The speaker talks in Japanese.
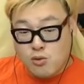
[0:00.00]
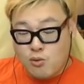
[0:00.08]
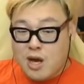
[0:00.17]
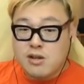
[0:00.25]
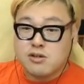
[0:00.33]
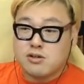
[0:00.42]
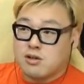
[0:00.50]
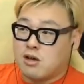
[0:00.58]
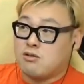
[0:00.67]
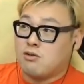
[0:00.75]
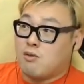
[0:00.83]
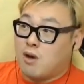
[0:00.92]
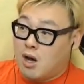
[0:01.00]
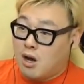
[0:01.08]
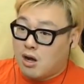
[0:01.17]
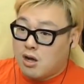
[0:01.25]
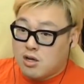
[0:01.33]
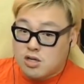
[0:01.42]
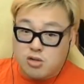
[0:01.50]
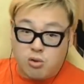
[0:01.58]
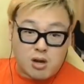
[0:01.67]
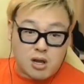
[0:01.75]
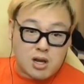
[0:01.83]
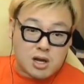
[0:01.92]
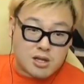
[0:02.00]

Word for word: 悪くなるのは、人から